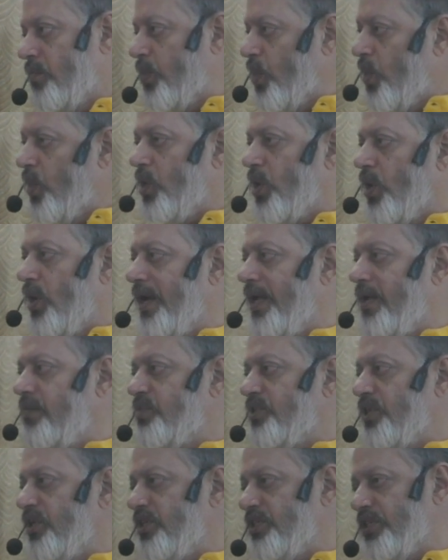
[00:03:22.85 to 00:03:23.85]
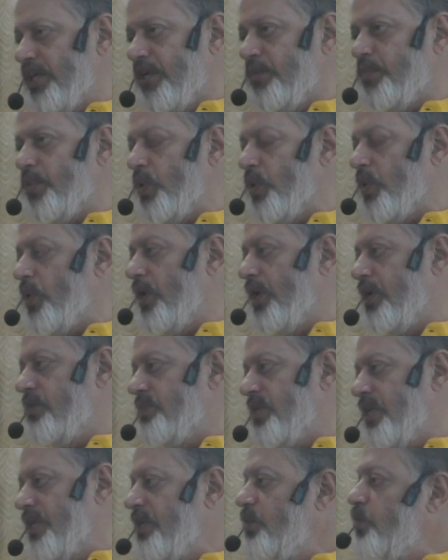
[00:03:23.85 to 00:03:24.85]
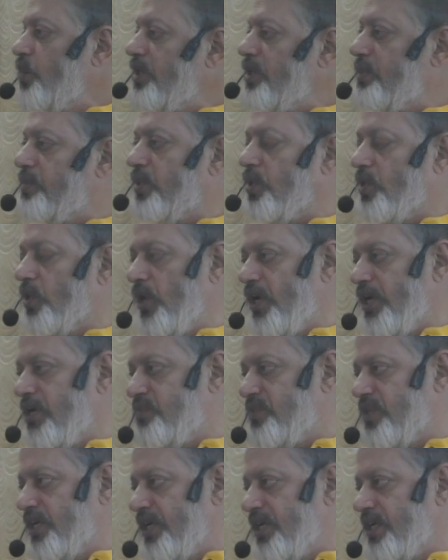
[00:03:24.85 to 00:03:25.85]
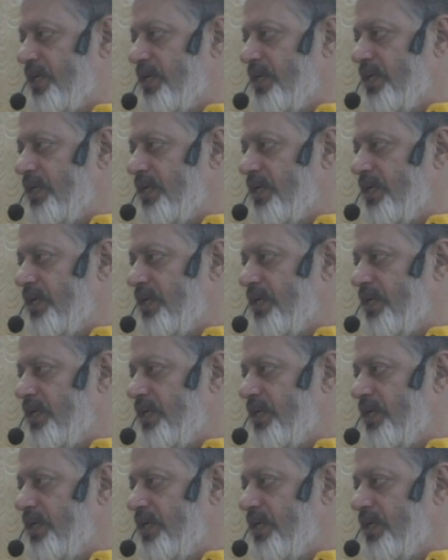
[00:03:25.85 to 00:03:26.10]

பொருட்கள்லையும் சரி ஜட பொருட்கள்லையும் சரி உயிர் பொருட்கள்லையும் சரி